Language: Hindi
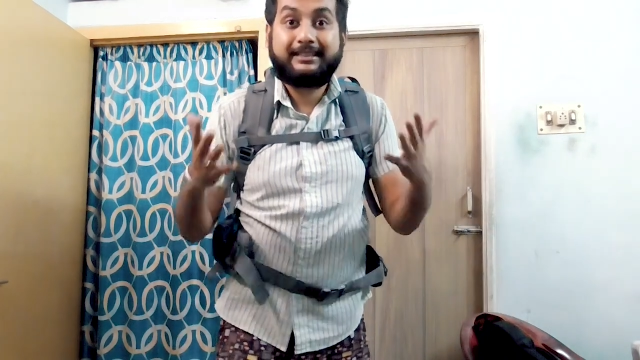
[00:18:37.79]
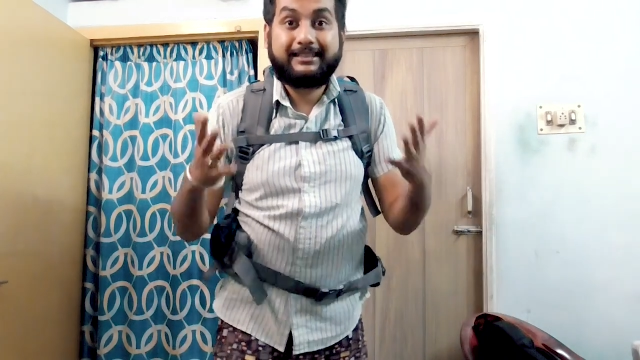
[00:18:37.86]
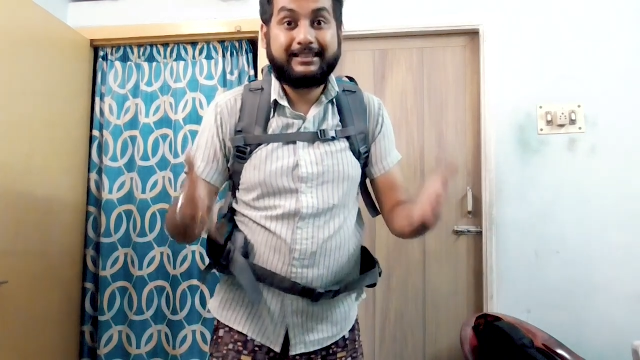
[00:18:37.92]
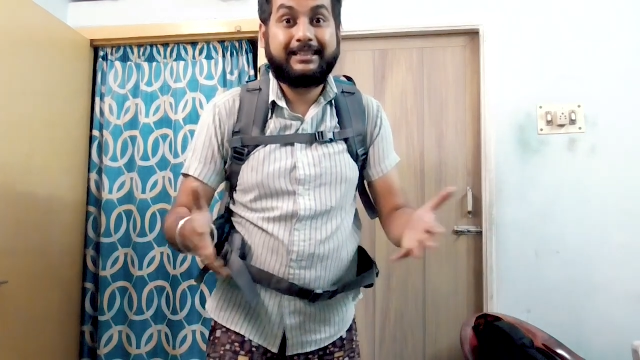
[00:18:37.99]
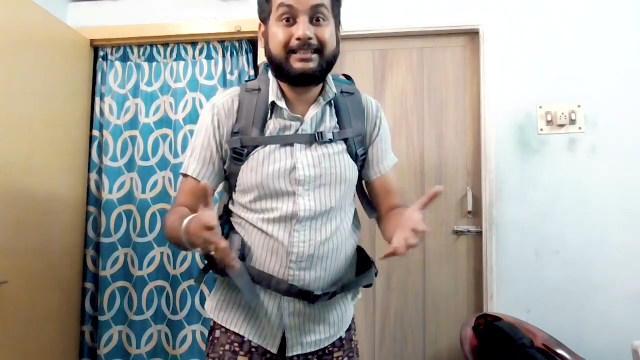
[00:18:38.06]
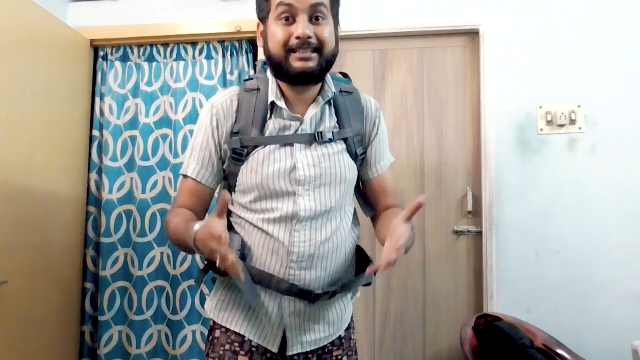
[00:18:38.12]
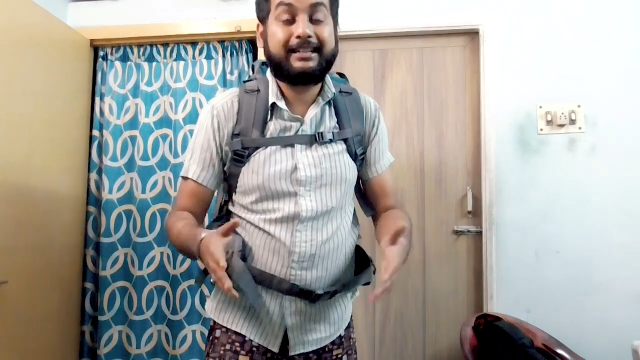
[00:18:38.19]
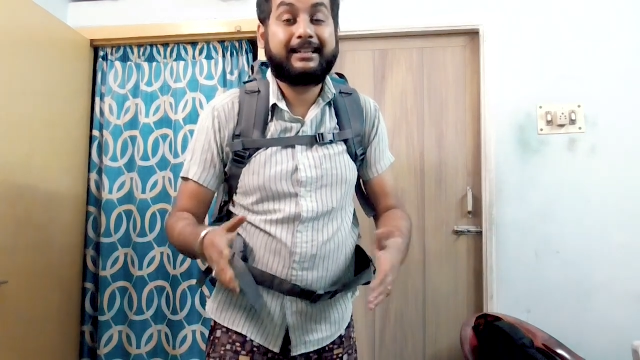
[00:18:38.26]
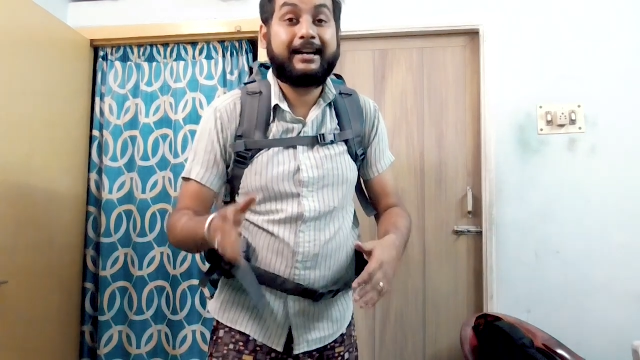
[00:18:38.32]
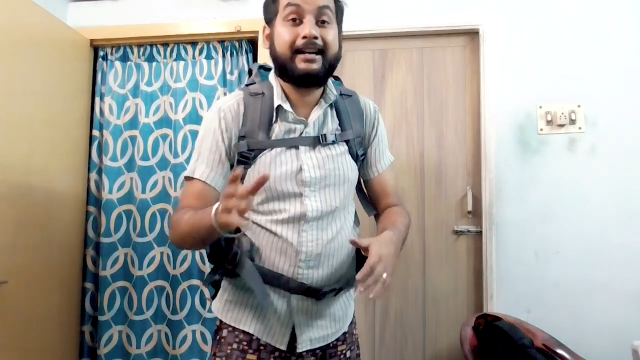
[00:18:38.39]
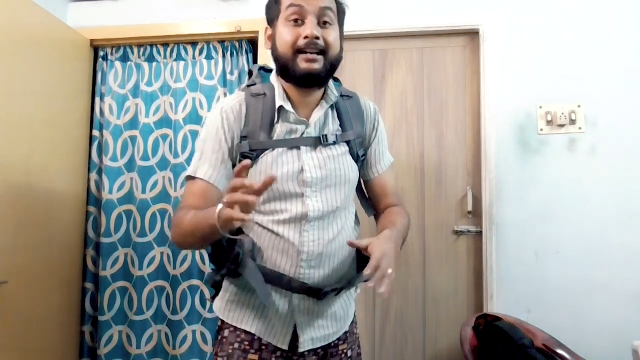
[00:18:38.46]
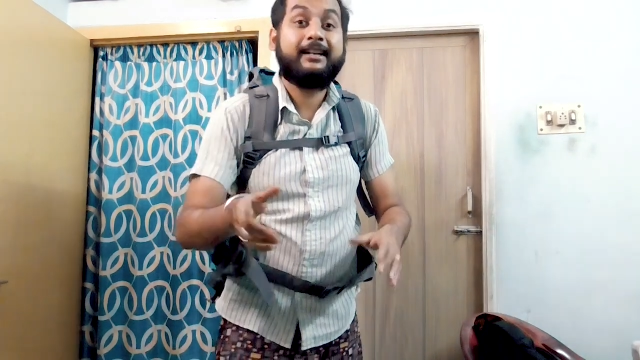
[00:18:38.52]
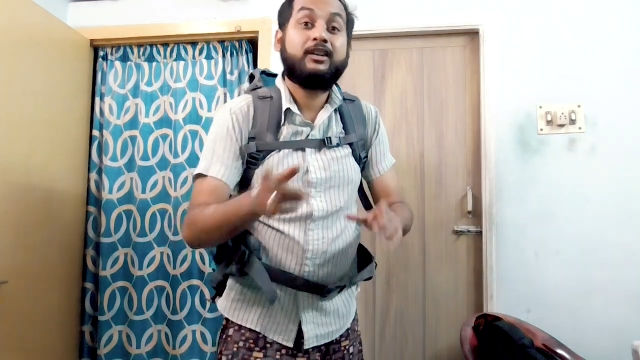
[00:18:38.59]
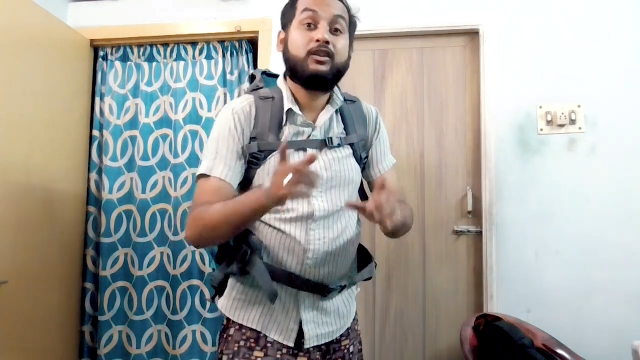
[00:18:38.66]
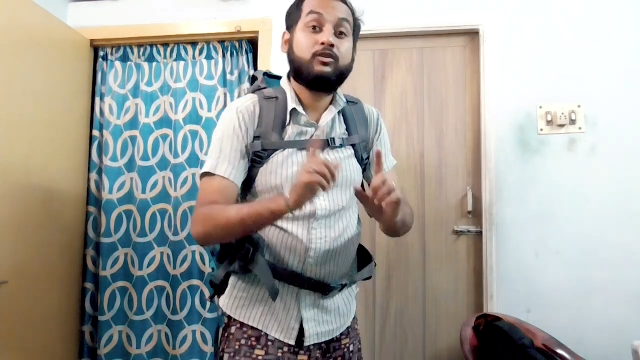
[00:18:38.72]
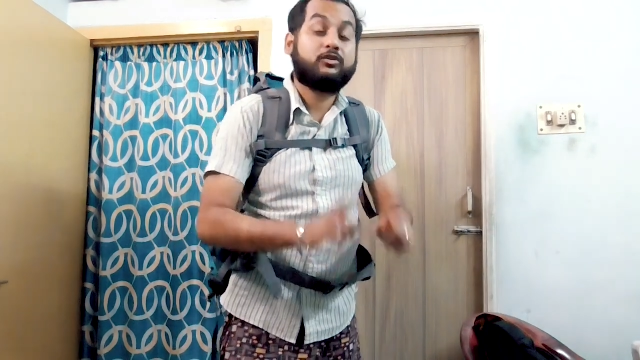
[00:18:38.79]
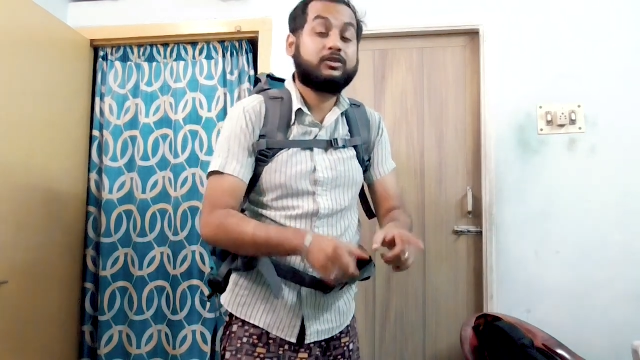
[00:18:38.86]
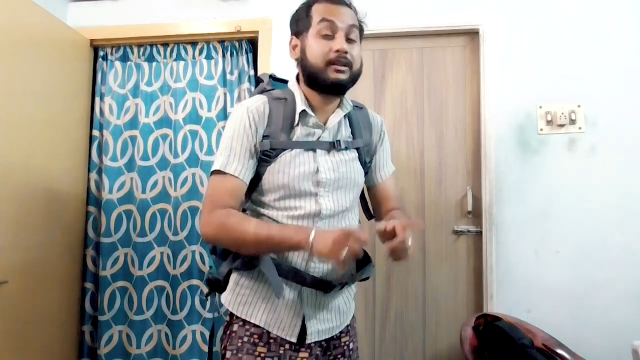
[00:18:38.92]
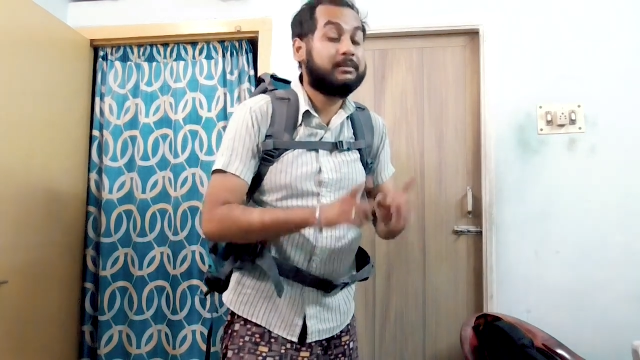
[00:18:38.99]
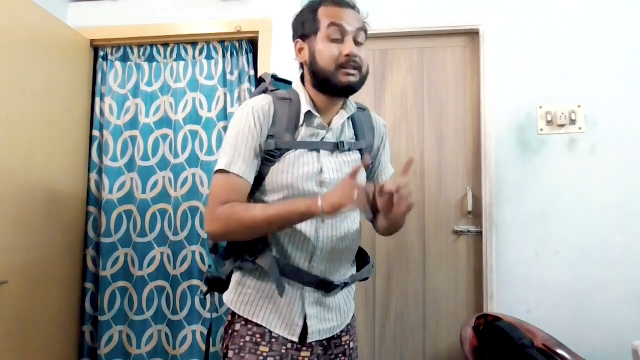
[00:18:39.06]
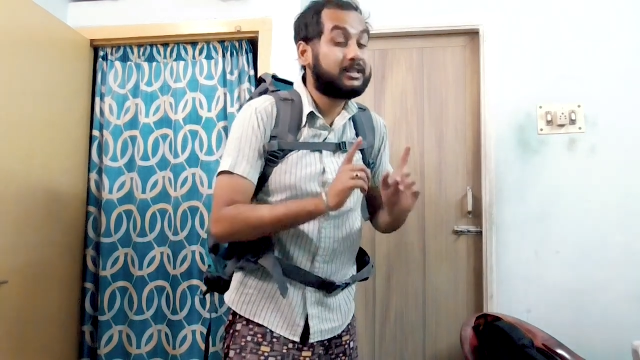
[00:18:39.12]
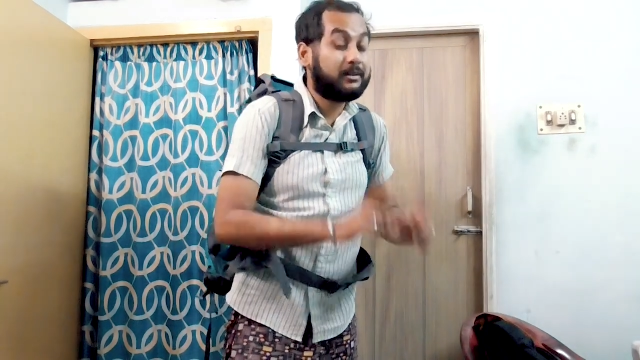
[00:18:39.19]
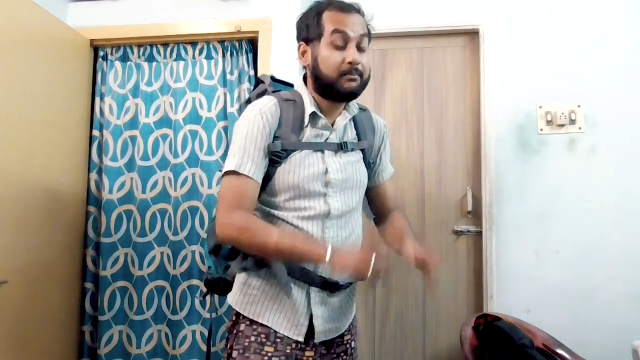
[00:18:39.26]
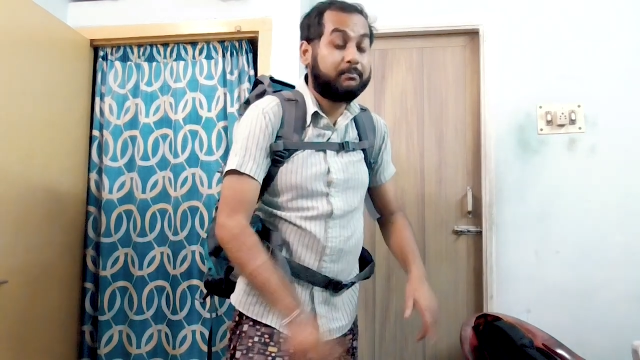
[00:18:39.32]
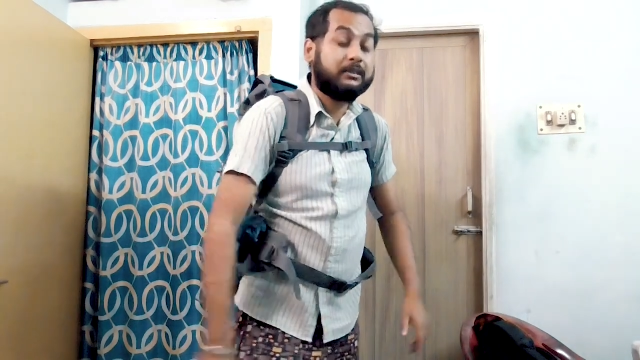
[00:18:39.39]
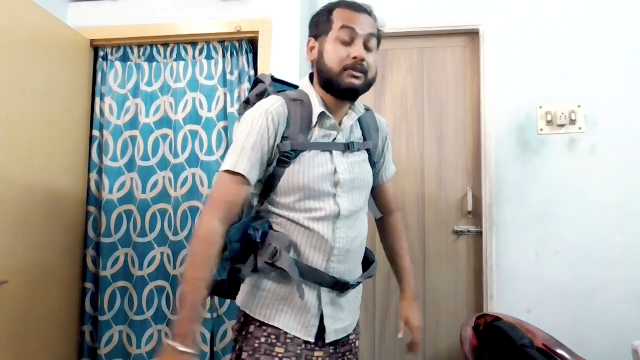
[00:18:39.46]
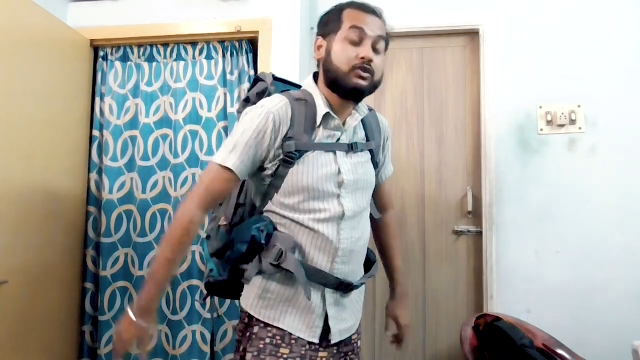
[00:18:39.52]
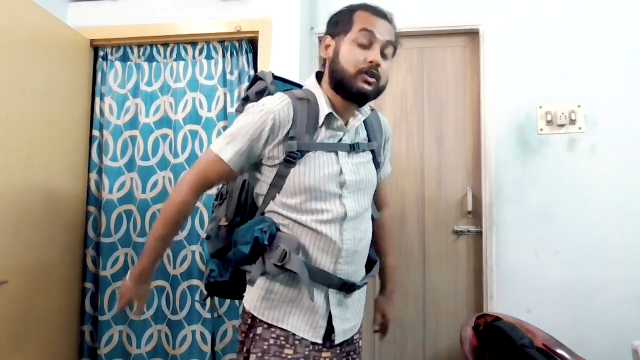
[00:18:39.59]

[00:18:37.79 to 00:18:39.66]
जहाँ जाना है उसके बाद चप्पल